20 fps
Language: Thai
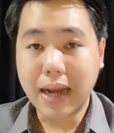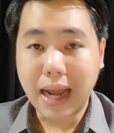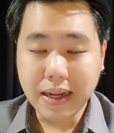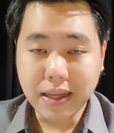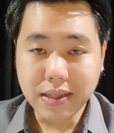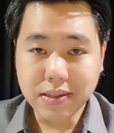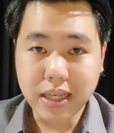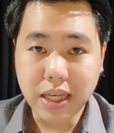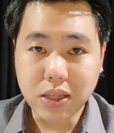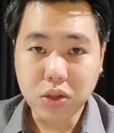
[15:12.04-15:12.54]
กา
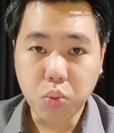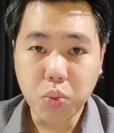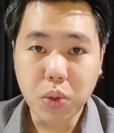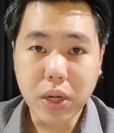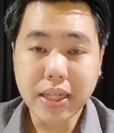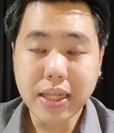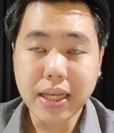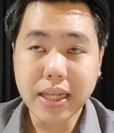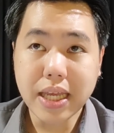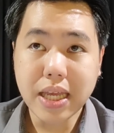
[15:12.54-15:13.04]
รที่เสียตัว
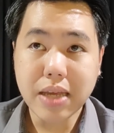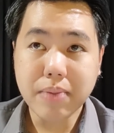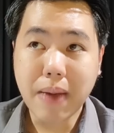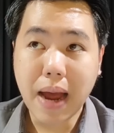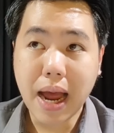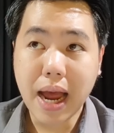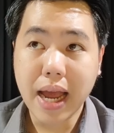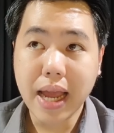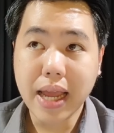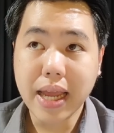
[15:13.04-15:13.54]
ผู้เล่น
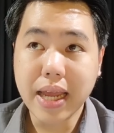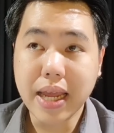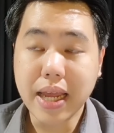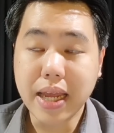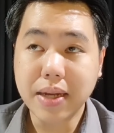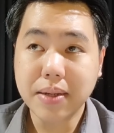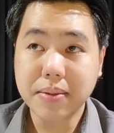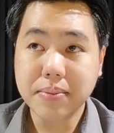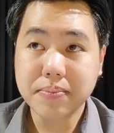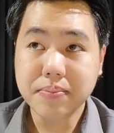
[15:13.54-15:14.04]
ดีๆไป
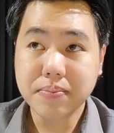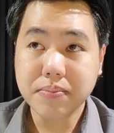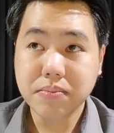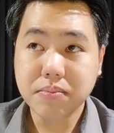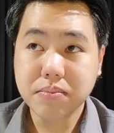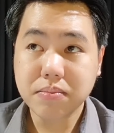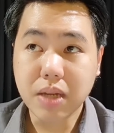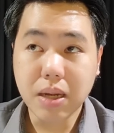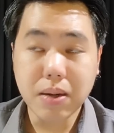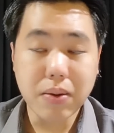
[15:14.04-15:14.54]

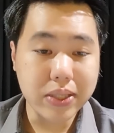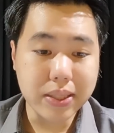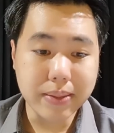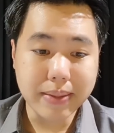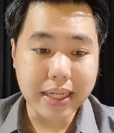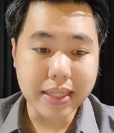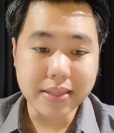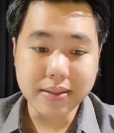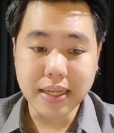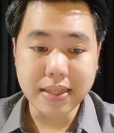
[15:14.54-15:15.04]
ไม่ว่า
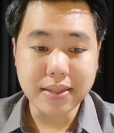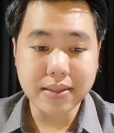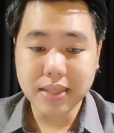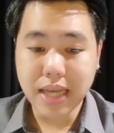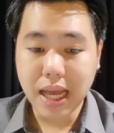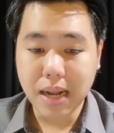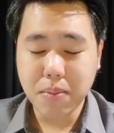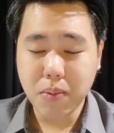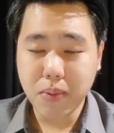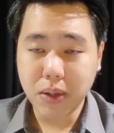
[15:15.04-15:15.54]
จะเป็นคริสเตน
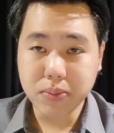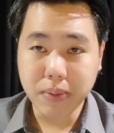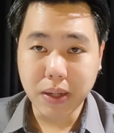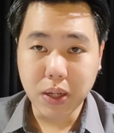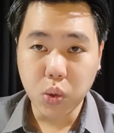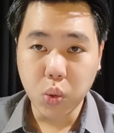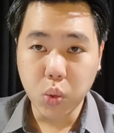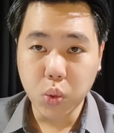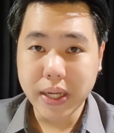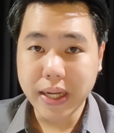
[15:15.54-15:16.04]
เซนไม่ว่าจะ
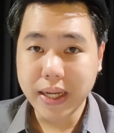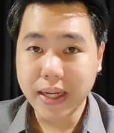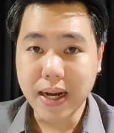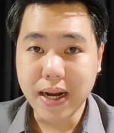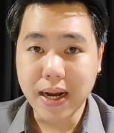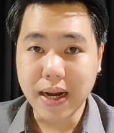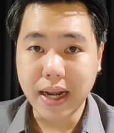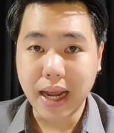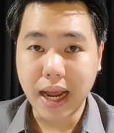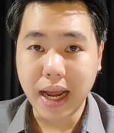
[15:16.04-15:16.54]
เป็นลูดิเก
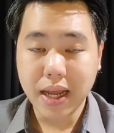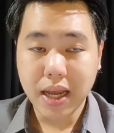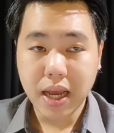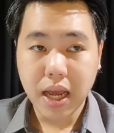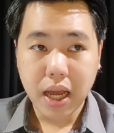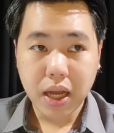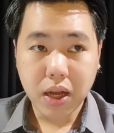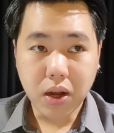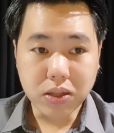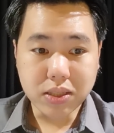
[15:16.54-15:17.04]
อร์เนี่ย
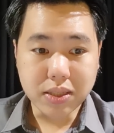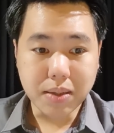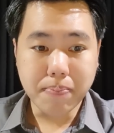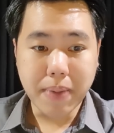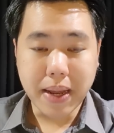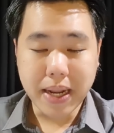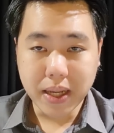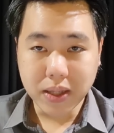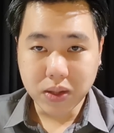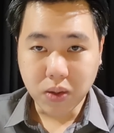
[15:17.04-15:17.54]
ก็
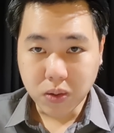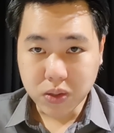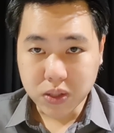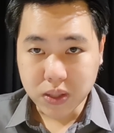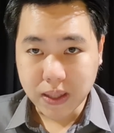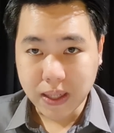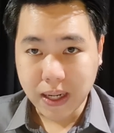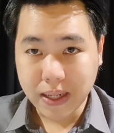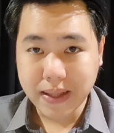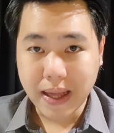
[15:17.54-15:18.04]
จำเป็นที่จะต้อง
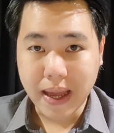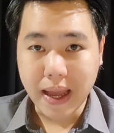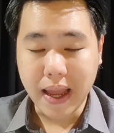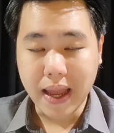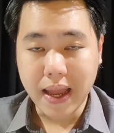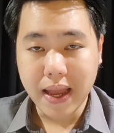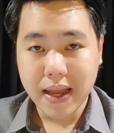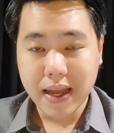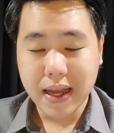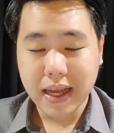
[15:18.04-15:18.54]
ซื้อนักเตะ
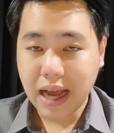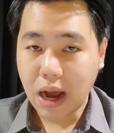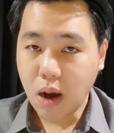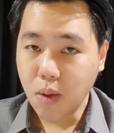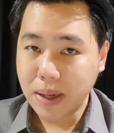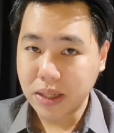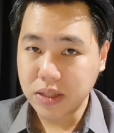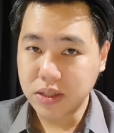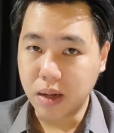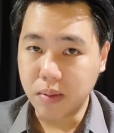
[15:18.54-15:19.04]

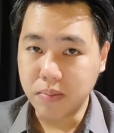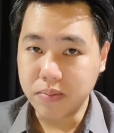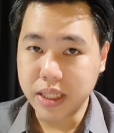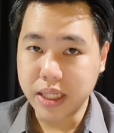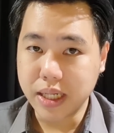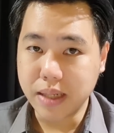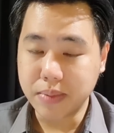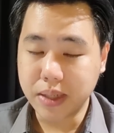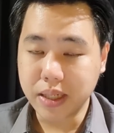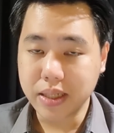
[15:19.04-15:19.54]
เข้ามาเสริม
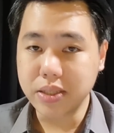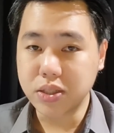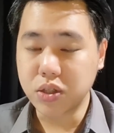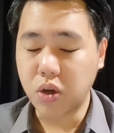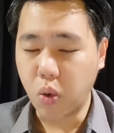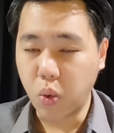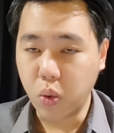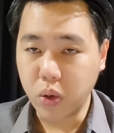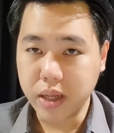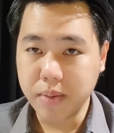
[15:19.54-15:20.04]
ทีมก็คือ
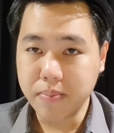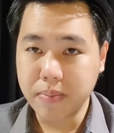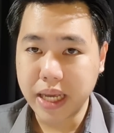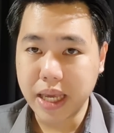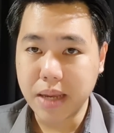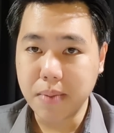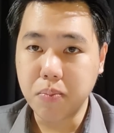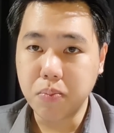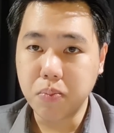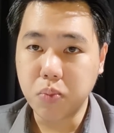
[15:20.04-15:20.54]
สองคนที่เมื่
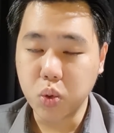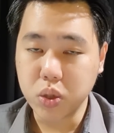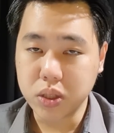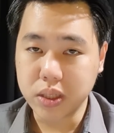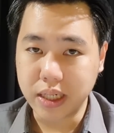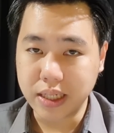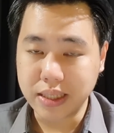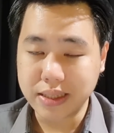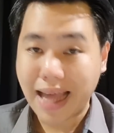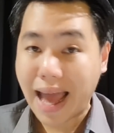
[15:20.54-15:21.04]
อกี้พูด
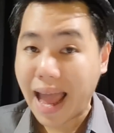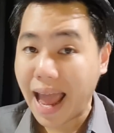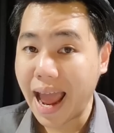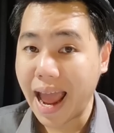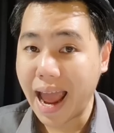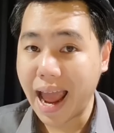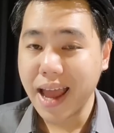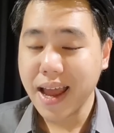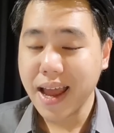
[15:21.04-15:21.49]
ถึงแต่